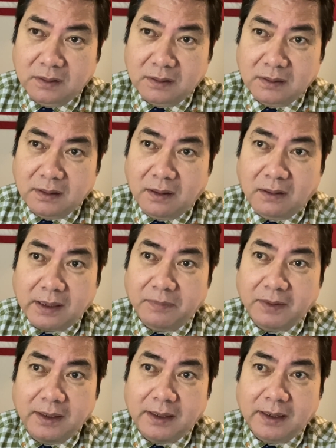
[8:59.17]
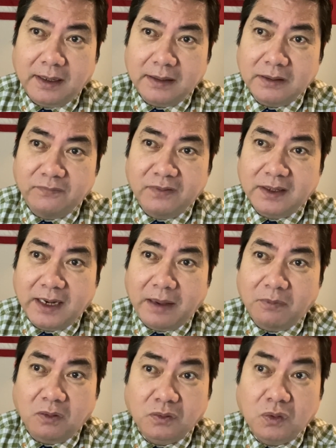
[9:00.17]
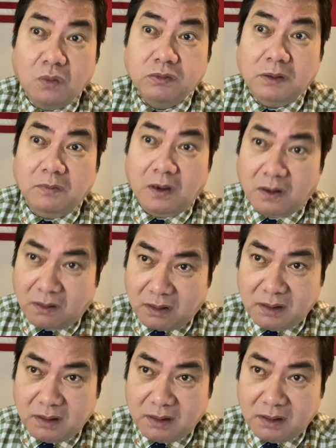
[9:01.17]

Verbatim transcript: Họ cảm thấy rằng là chứ Việt Nam còn tôn trọng họ.